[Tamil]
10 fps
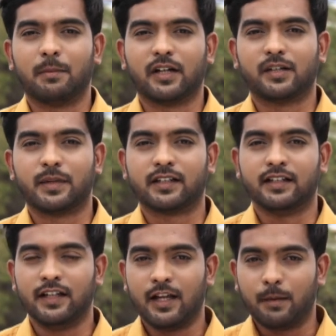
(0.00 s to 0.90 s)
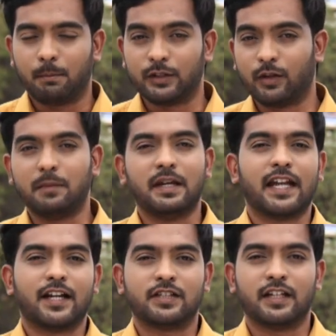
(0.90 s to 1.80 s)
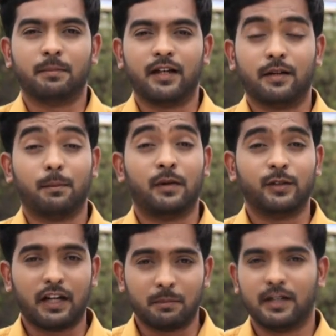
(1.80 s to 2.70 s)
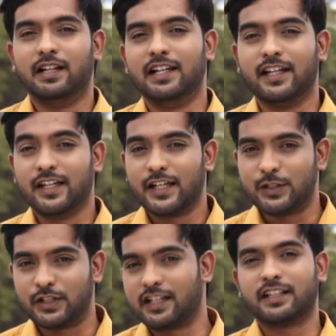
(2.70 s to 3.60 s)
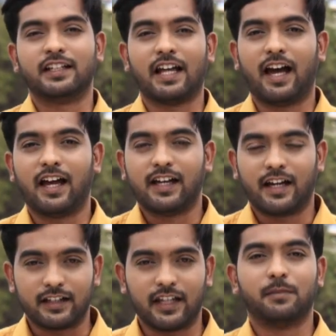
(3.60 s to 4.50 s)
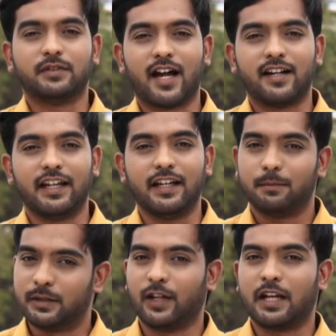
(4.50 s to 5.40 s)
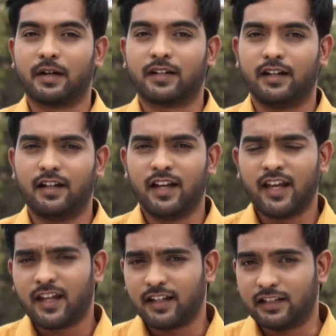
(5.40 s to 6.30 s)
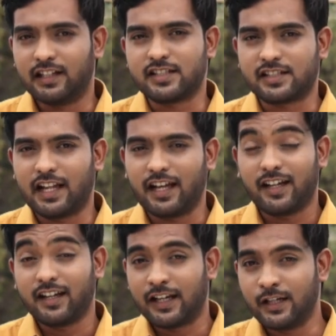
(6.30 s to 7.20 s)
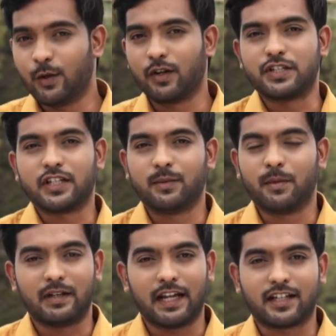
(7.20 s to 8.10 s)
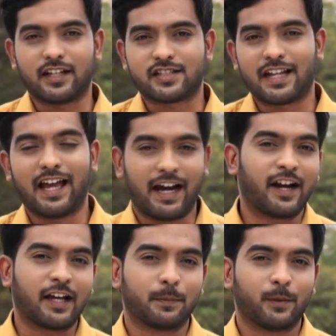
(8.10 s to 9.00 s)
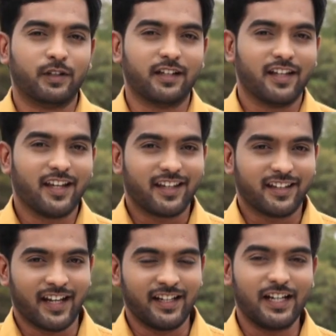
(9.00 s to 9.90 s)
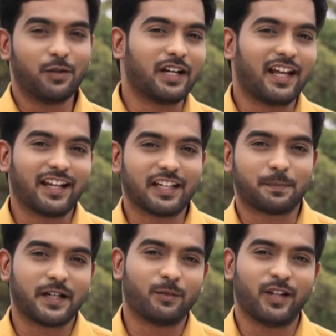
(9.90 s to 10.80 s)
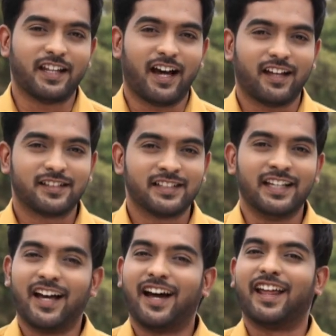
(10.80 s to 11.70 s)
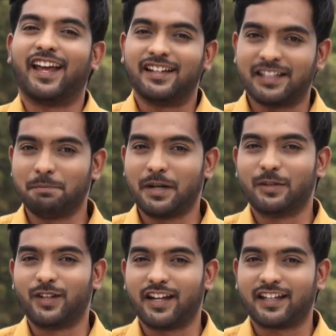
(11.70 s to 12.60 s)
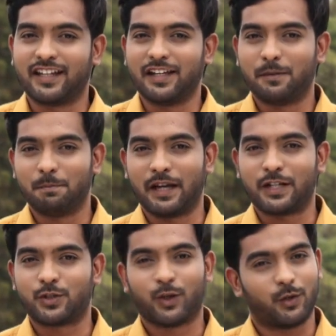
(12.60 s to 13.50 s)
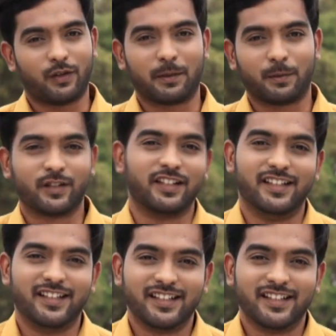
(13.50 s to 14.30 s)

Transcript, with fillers: ஞாபகம் வருது மதுரை மீனாட்சி அம்மன் மதுரை மல்லி ஜிகிர்தண்டா அதையும் தாண்டி மதுரை மக்கள் இந்த லிஸ்ட்ல இன்னொரு விஷயமும் லேட்டஸ்டா ஆட் ஆக போகுது என்னன்னு உங்களால கெஸ் பண்ண முடியுதா அட நம்ம மதுரைக்கு மெட்ரோ வரப்போகுது